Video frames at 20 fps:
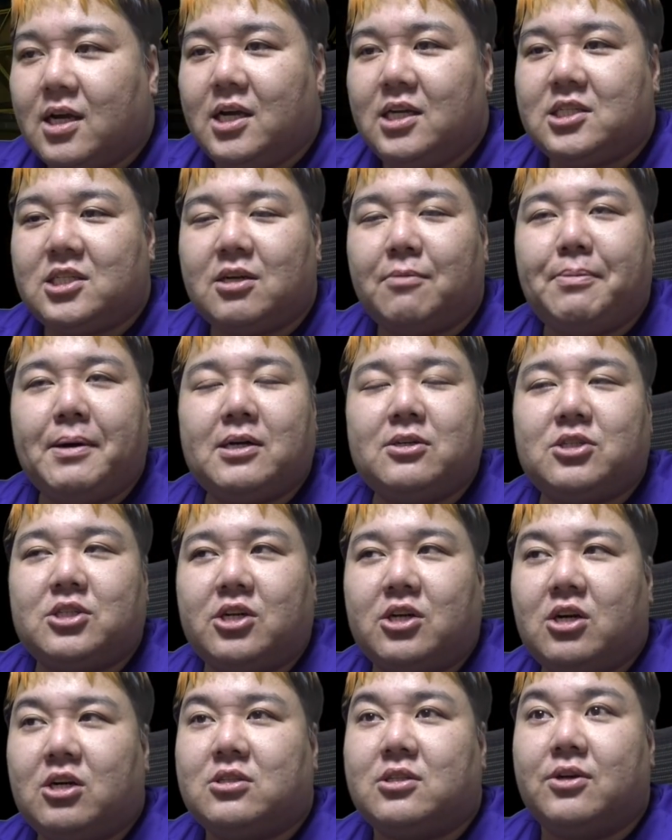大したパック
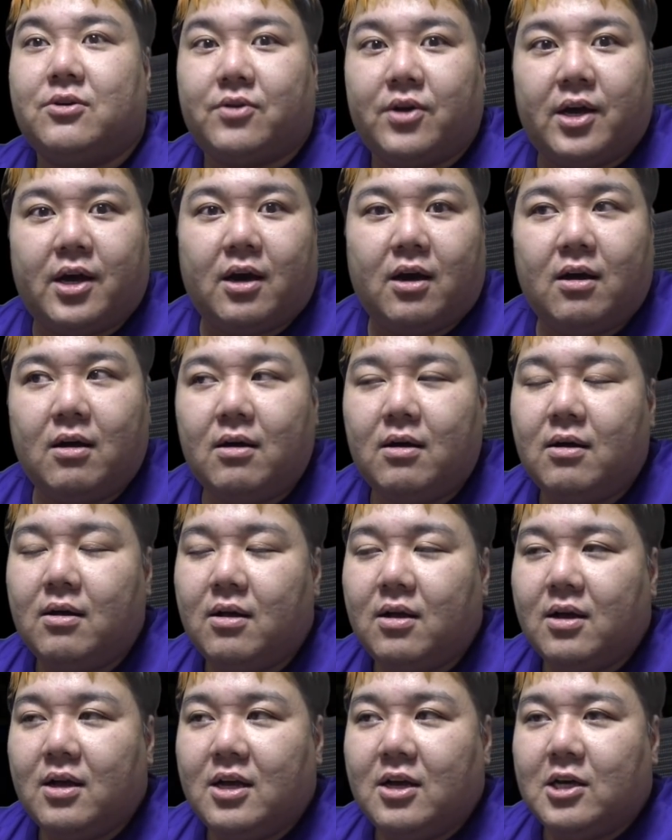じゃなかったよね。
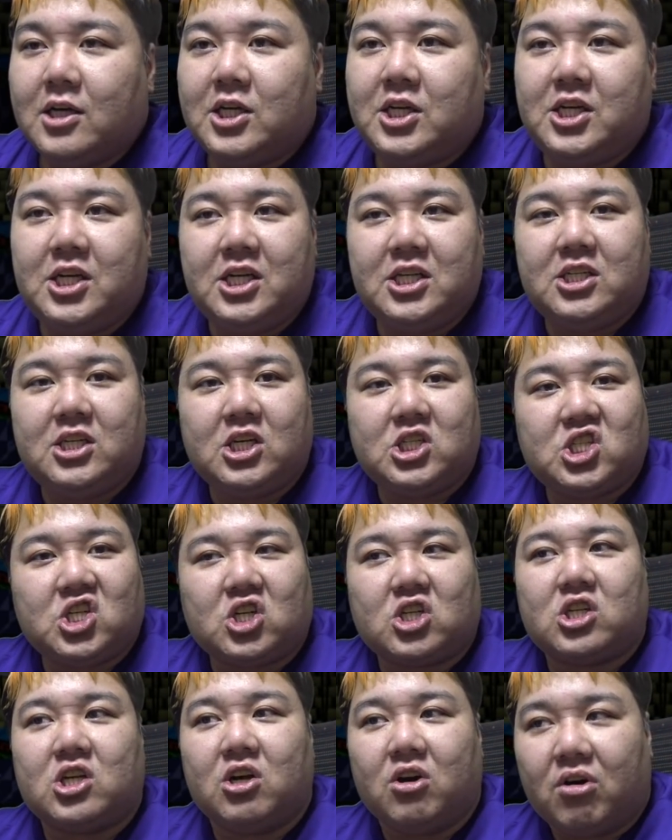火出
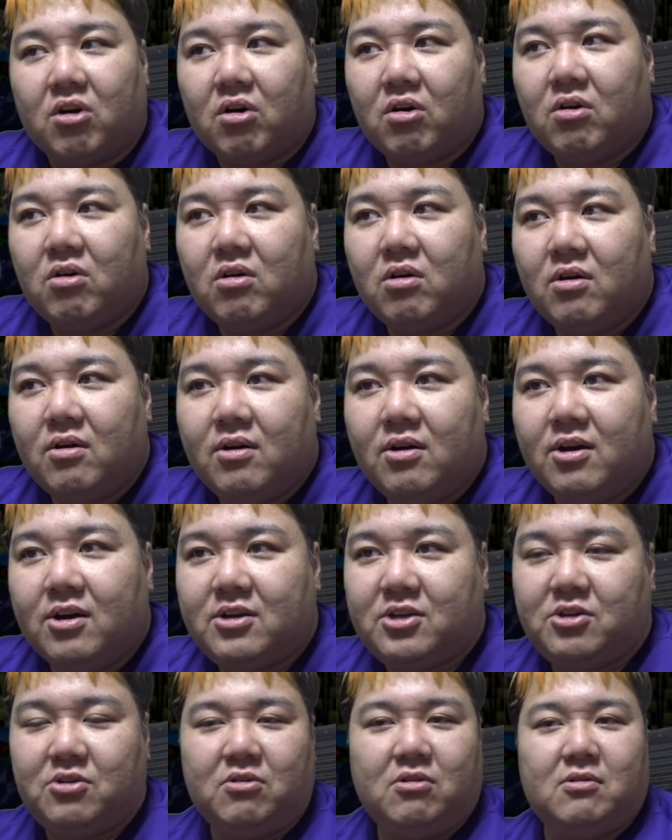ちゃったよ。今
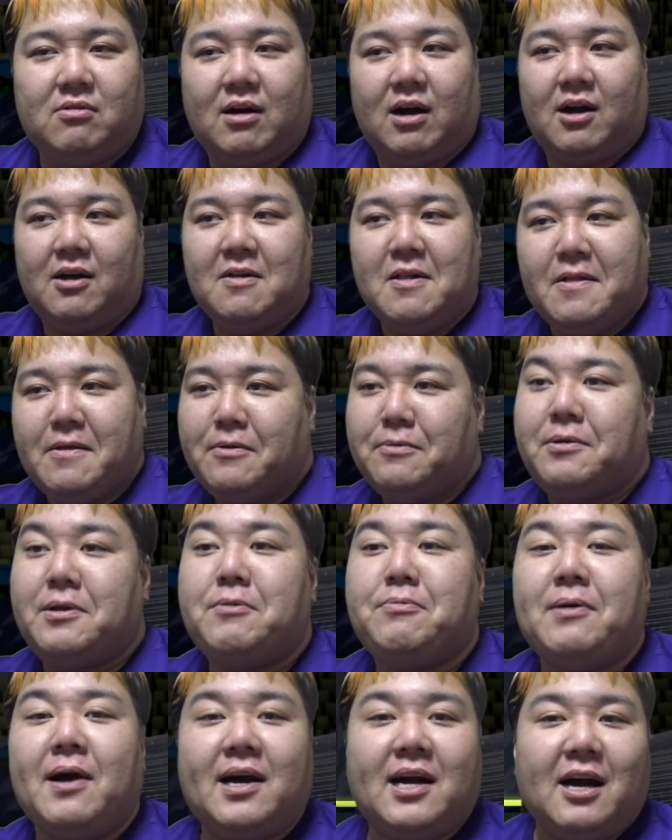日は、
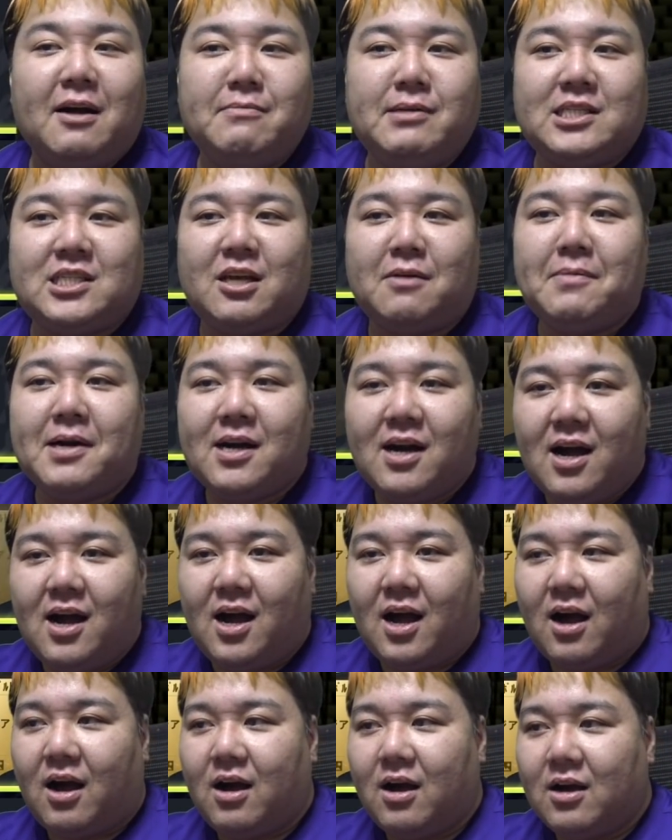FIFA 神様
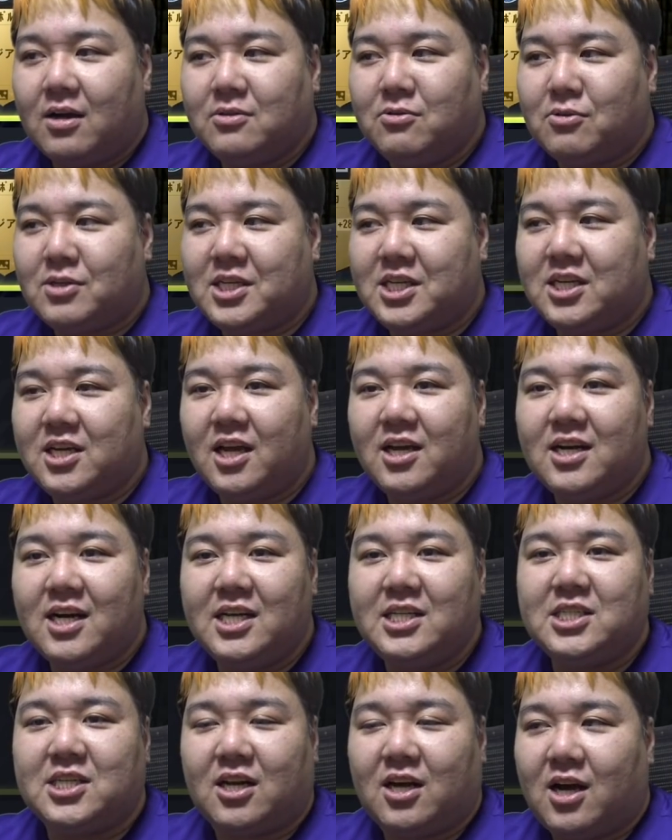が、の機嫌が
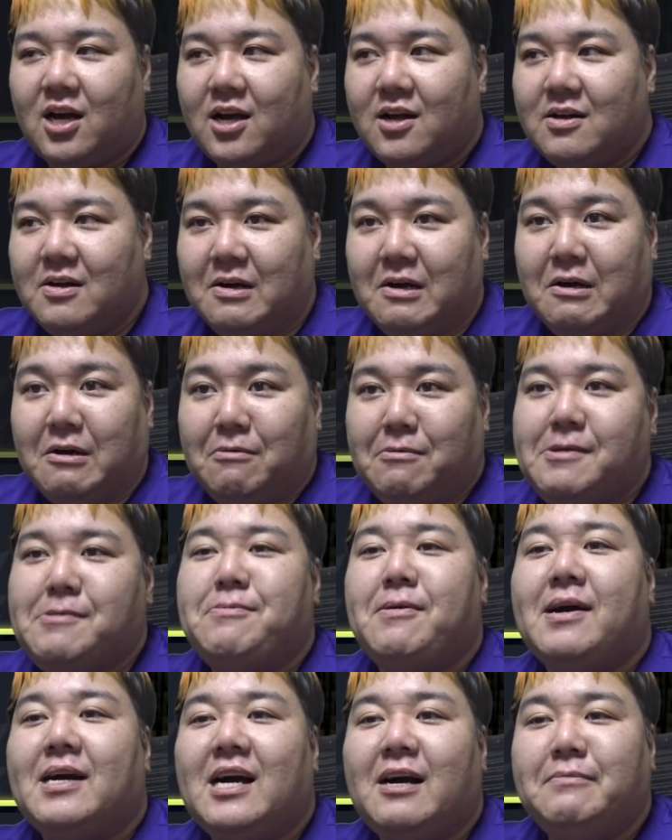いいんじゃない？
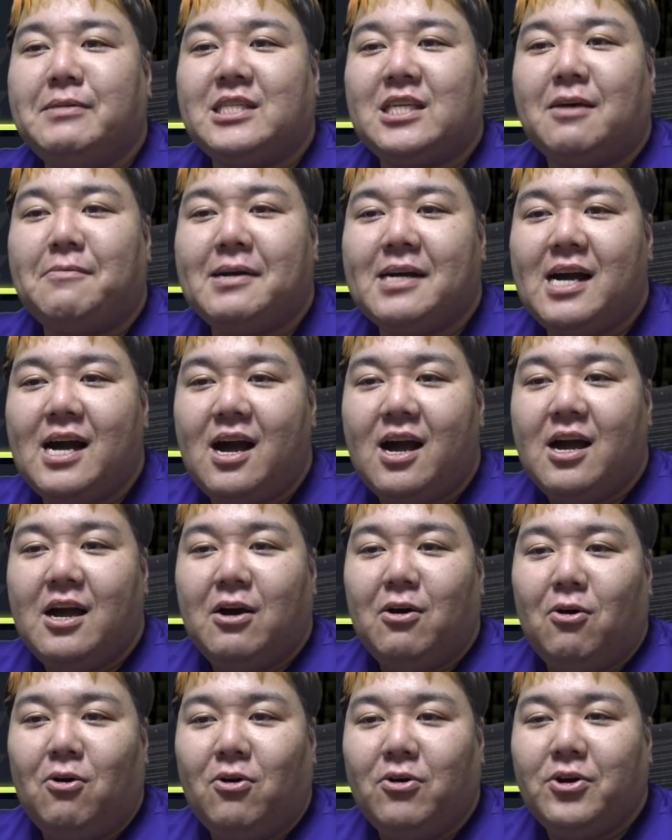FIFA 神様が
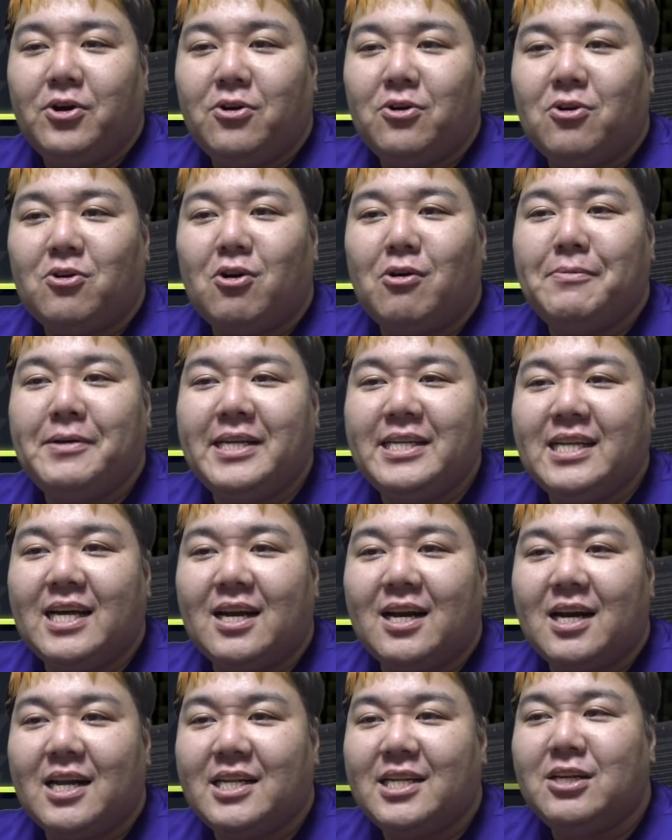お喜びにな
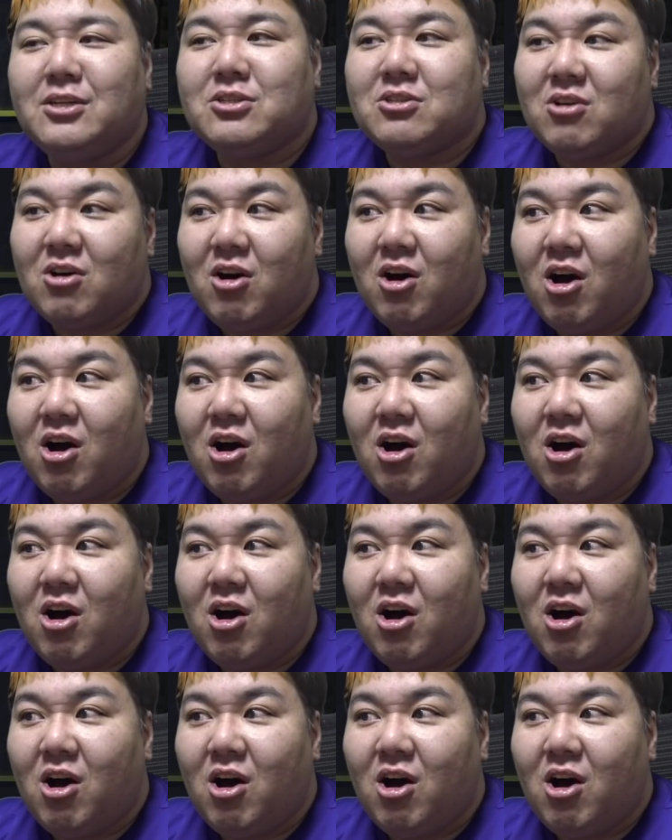られてるぞ。